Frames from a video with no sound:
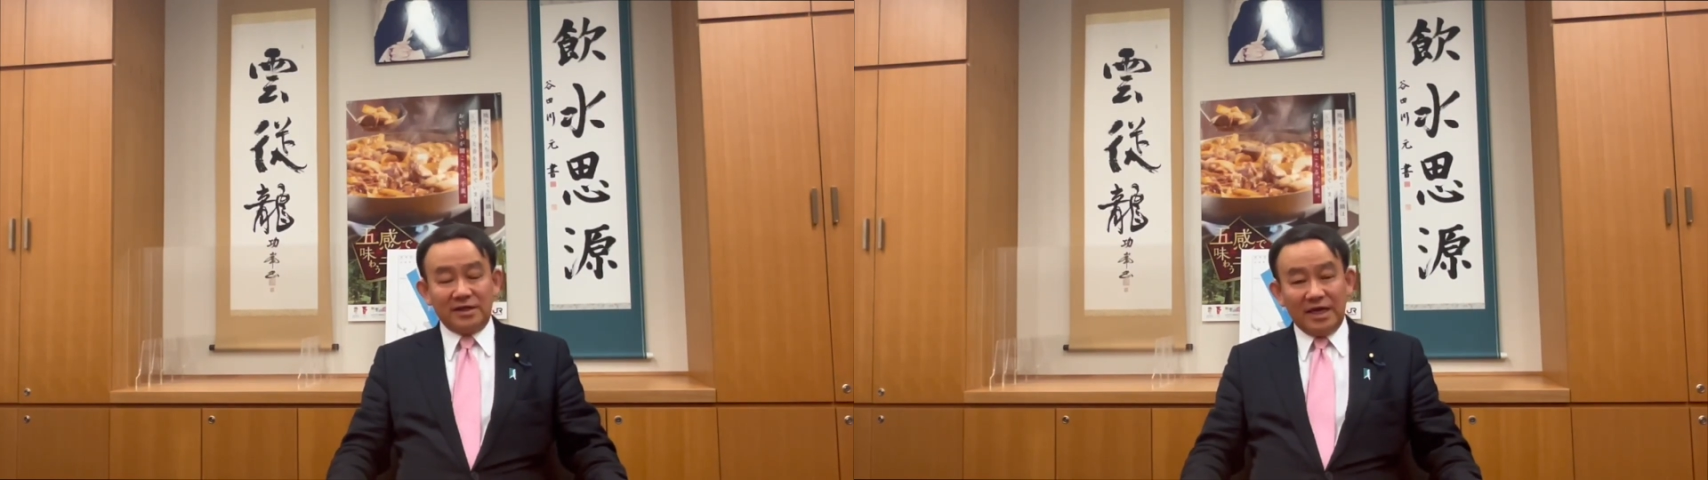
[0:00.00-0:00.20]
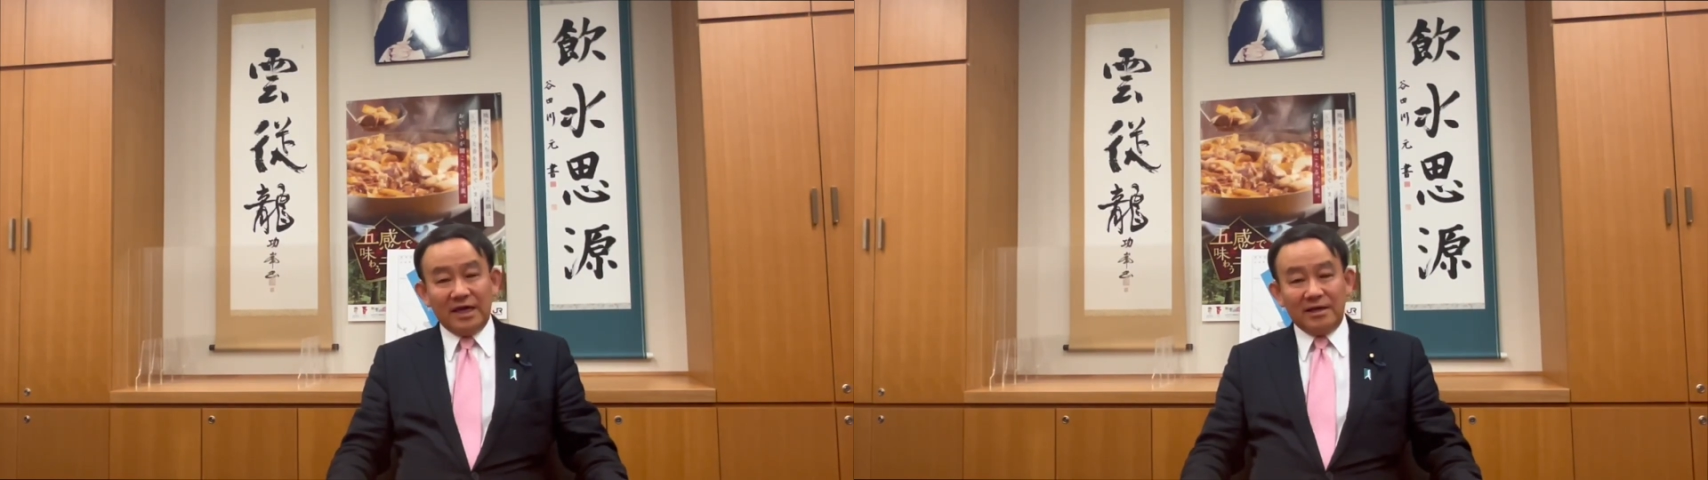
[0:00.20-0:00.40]

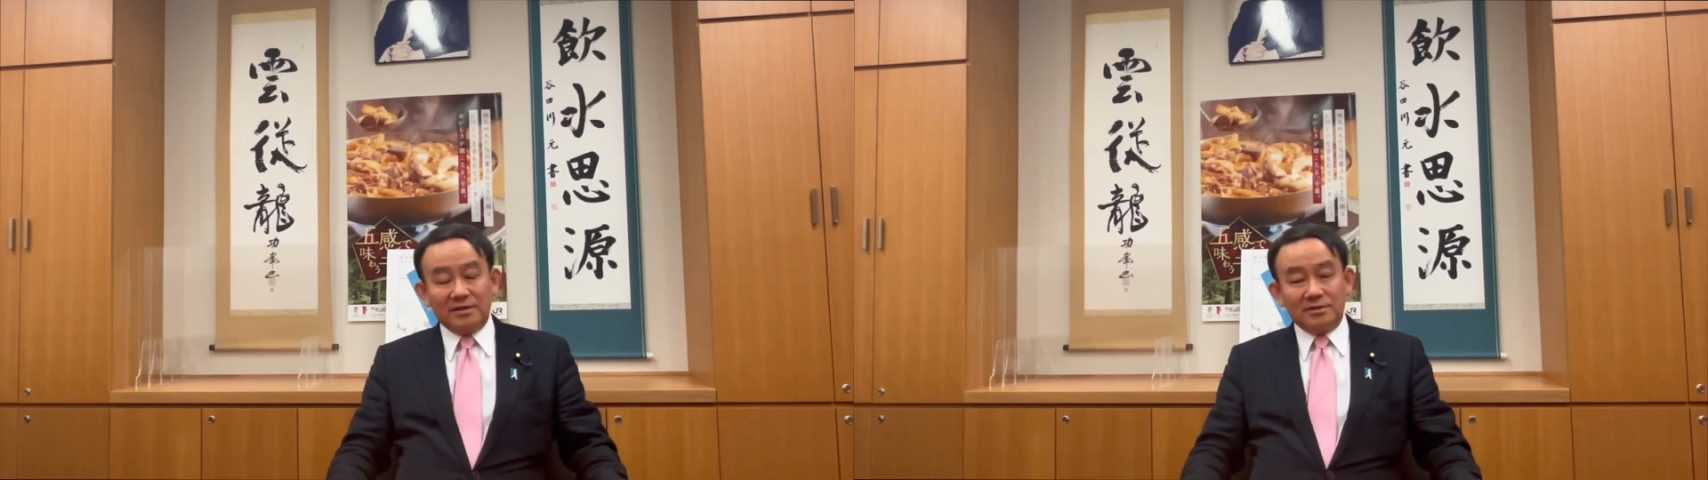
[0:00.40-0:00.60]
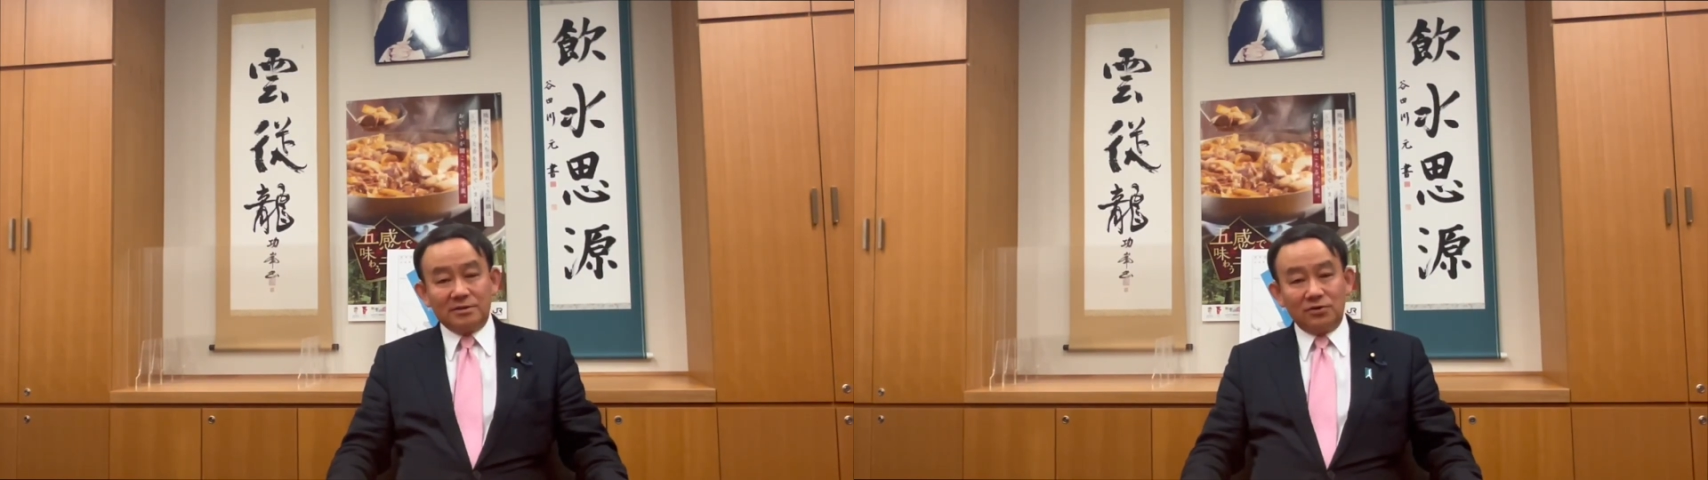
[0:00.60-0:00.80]
ね、
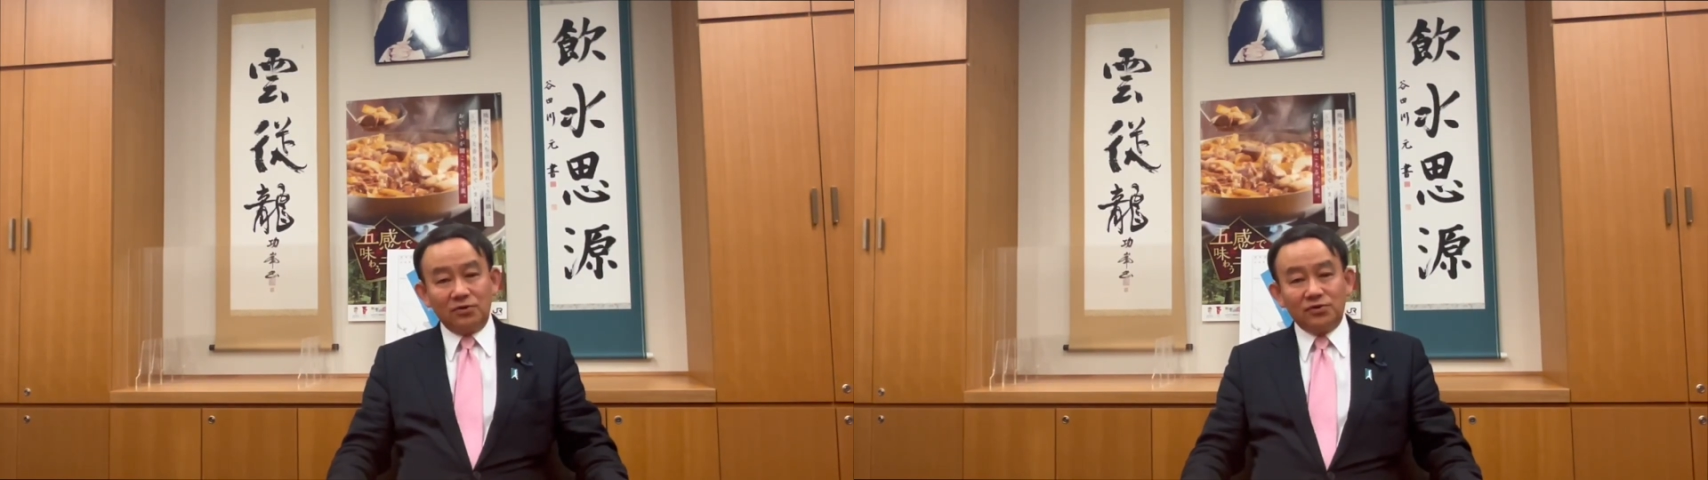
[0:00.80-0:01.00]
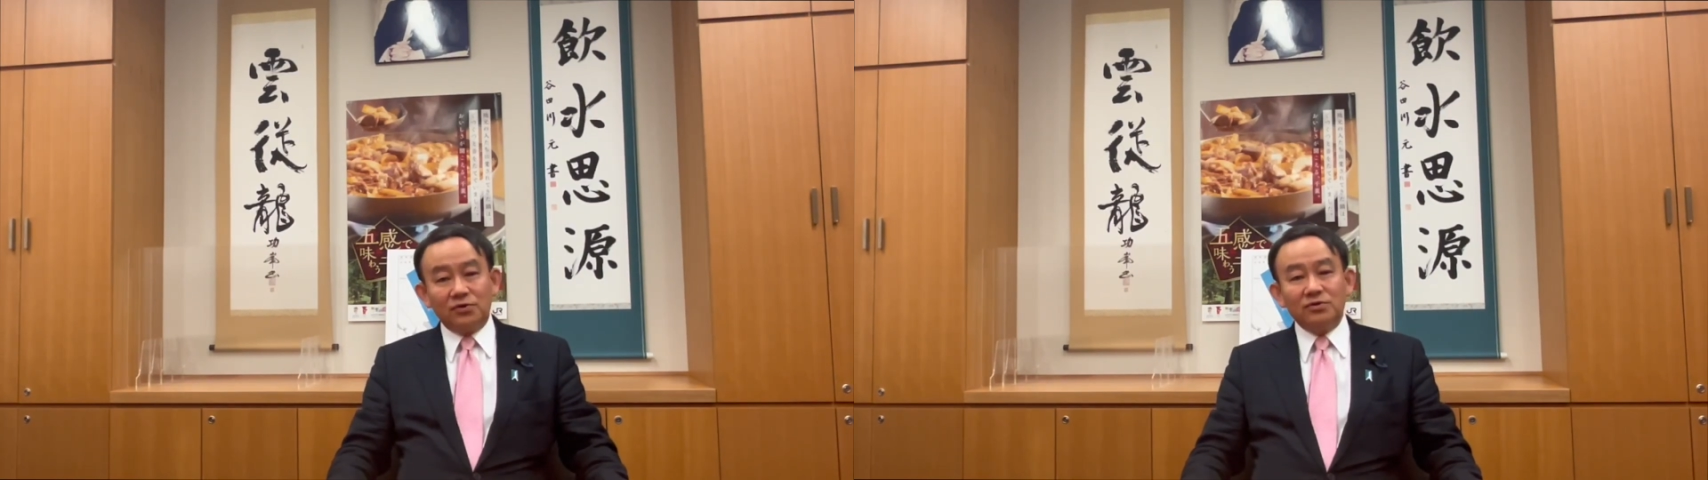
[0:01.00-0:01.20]
その
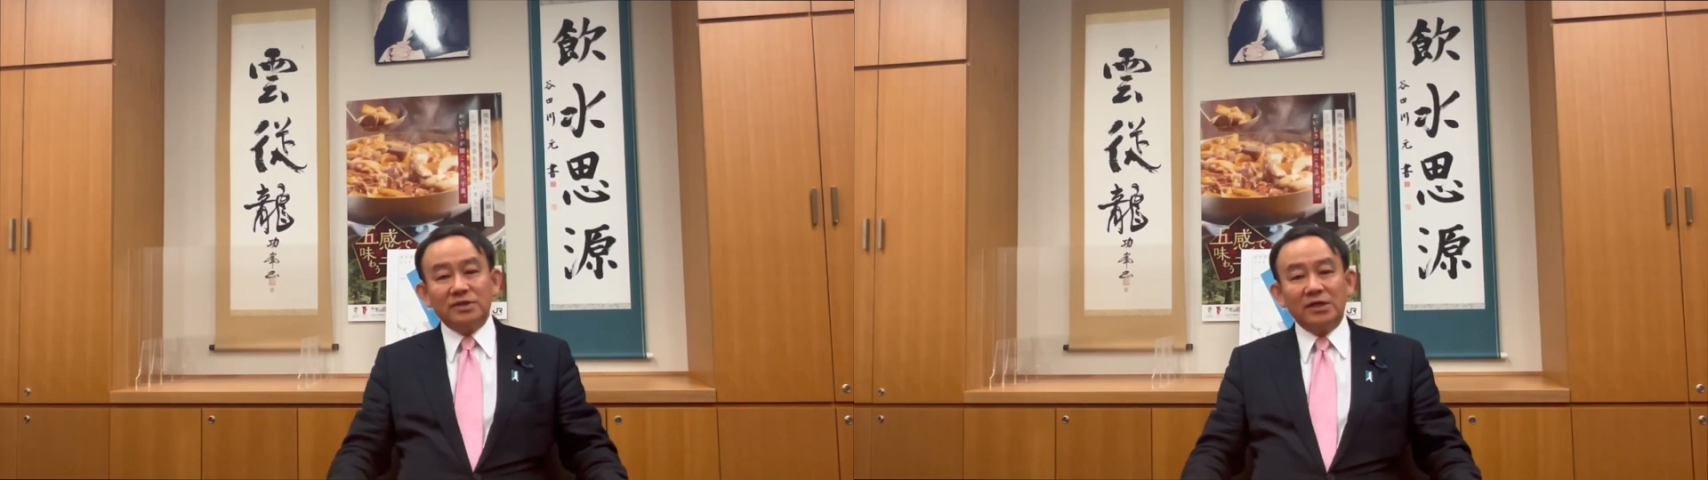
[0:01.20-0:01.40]
直前